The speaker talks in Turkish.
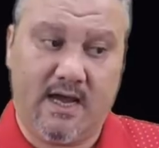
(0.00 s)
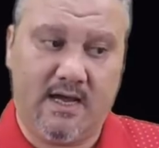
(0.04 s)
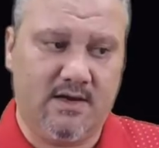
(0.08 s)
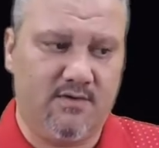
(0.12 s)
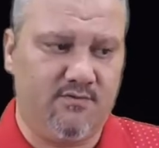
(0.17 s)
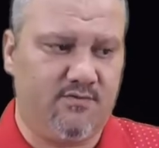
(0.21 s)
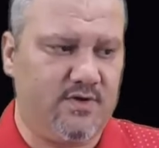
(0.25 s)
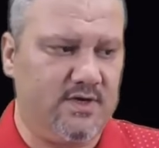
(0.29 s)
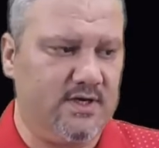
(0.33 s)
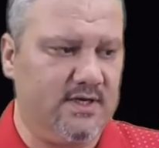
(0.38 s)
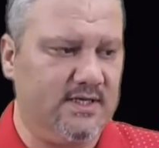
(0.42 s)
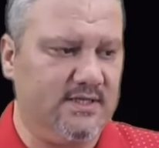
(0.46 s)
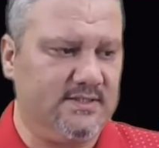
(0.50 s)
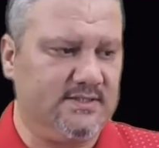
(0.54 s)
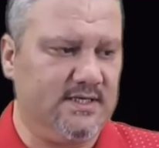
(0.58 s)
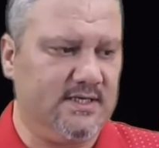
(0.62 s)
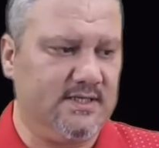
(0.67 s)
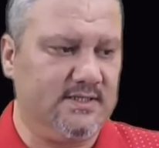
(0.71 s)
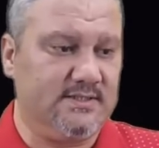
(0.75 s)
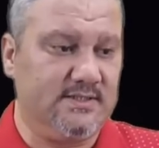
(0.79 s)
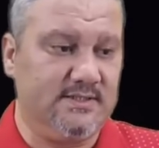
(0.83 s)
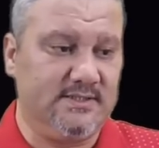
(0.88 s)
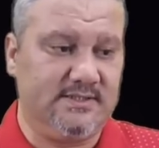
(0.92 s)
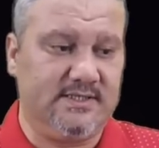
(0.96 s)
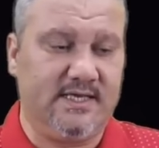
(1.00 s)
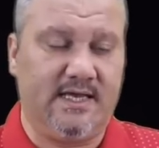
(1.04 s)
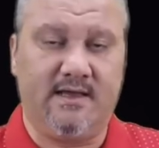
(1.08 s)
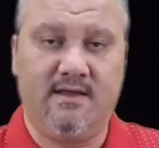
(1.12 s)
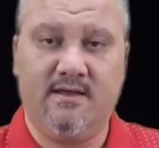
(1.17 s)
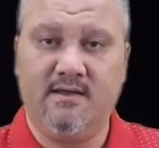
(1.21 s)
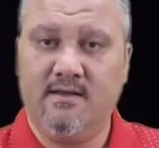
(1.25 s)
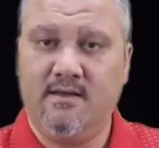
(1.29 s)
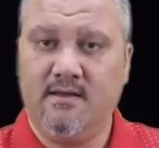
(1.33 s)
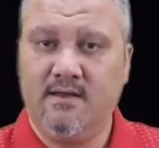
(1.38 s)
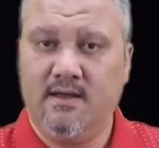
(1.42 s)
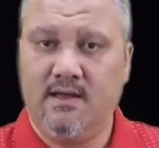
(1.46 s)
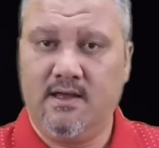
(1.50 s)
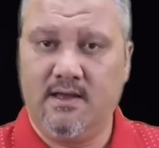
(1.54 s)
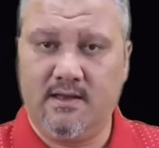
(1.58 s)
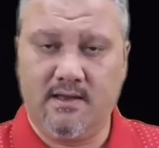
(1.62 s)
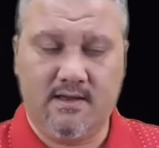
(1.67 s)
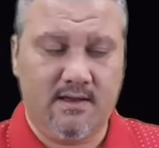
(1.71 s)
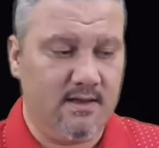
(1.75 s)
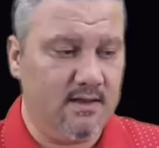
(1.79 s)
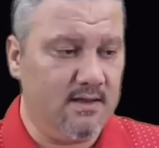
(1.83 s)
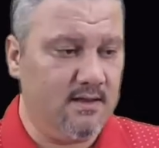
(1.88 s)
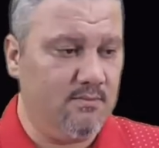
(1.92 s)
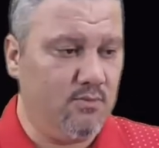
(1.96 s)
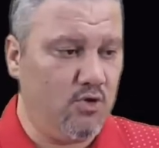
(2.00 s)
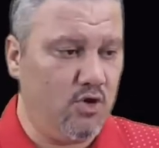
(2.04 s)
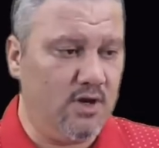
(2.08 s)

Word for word: Aynı fikirdesiniz. Siz de ee,